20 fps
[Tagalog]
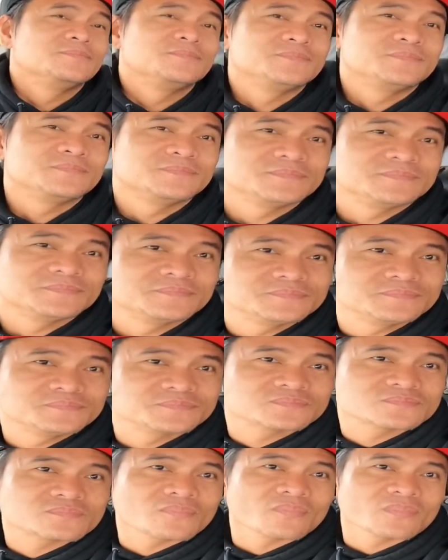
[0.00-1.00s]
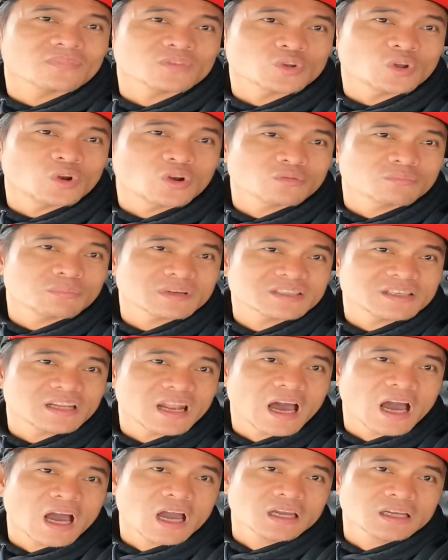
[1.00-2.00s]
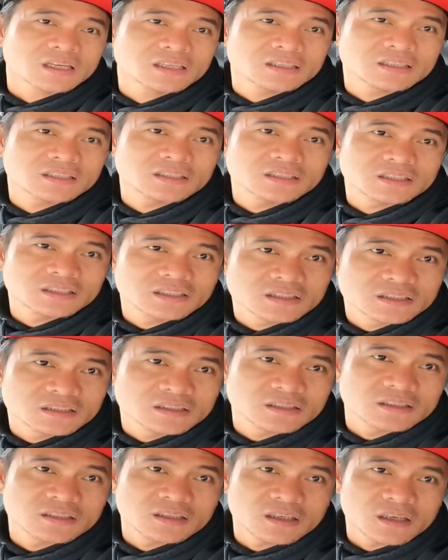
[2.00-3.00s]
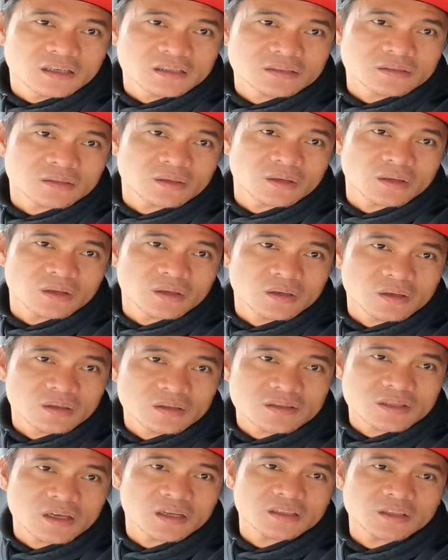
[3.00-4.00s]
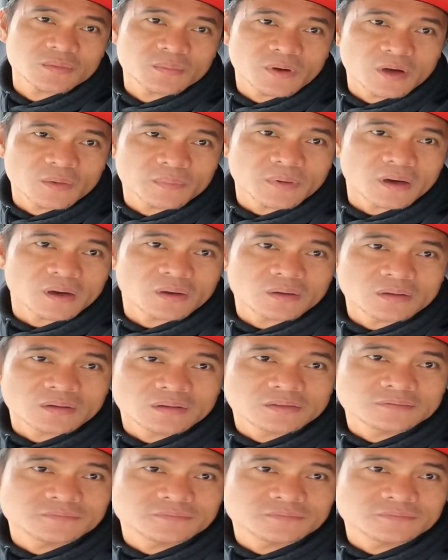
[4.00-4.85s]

Yeah. Tulog ba sila? Tulog si ate Papaw.